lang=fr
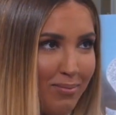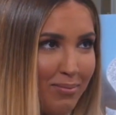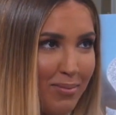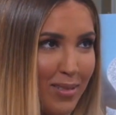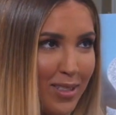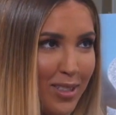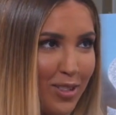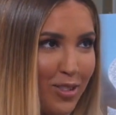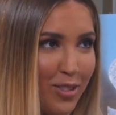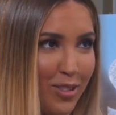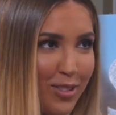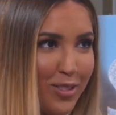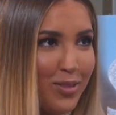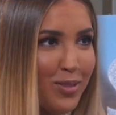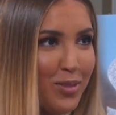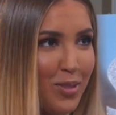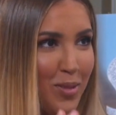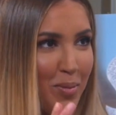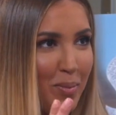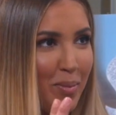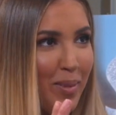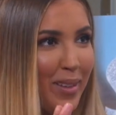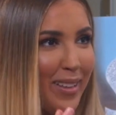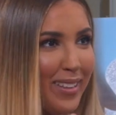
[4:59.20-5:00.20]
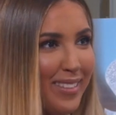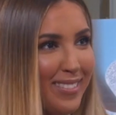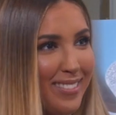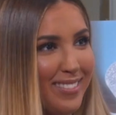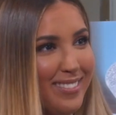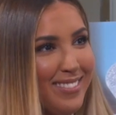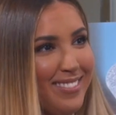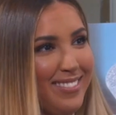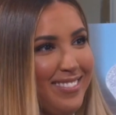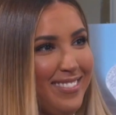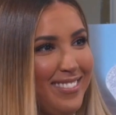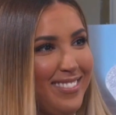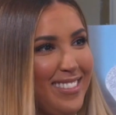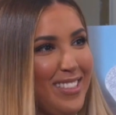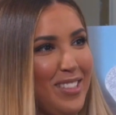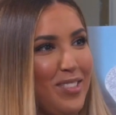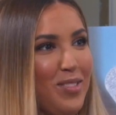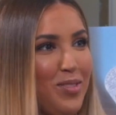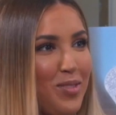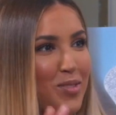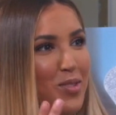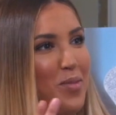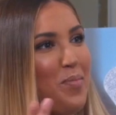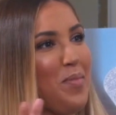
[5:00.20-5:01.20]
Parce qu'ils ont coupé.
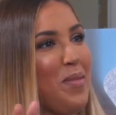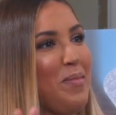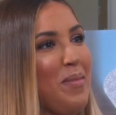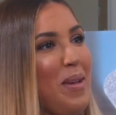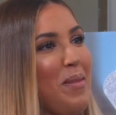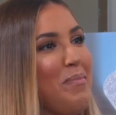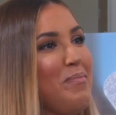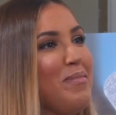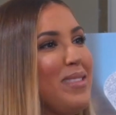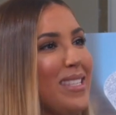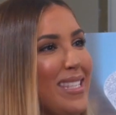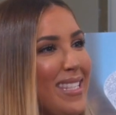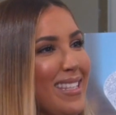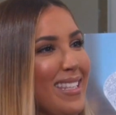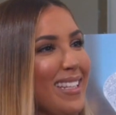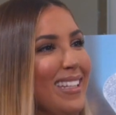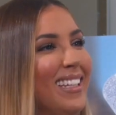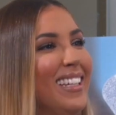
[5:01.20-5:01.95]
Ils ont coupé ma bise.